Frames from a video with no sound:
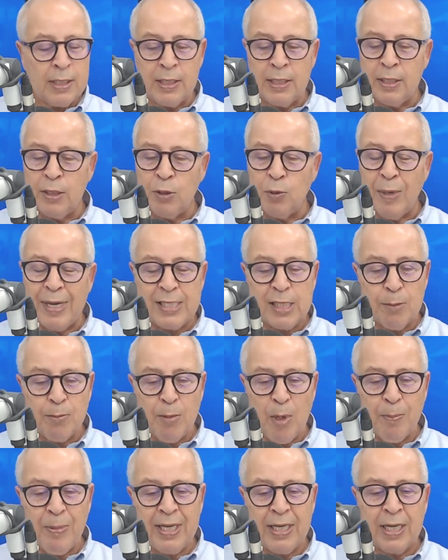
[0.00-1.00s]
يوازي ما
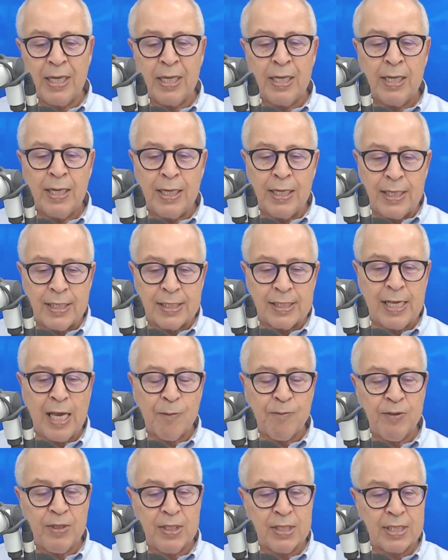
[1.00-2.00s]
بين اللي صار
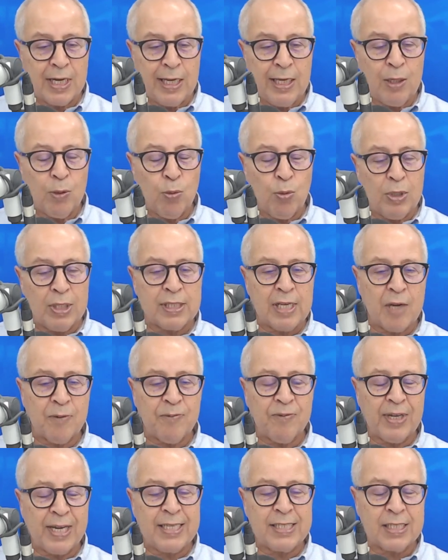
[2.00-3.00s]
في اسرائيل واللي صار
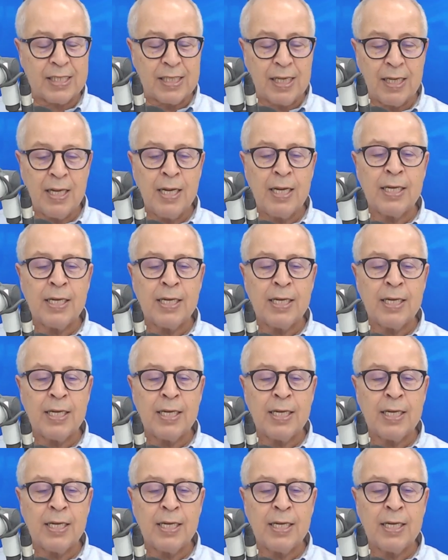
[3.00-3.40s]
في غزه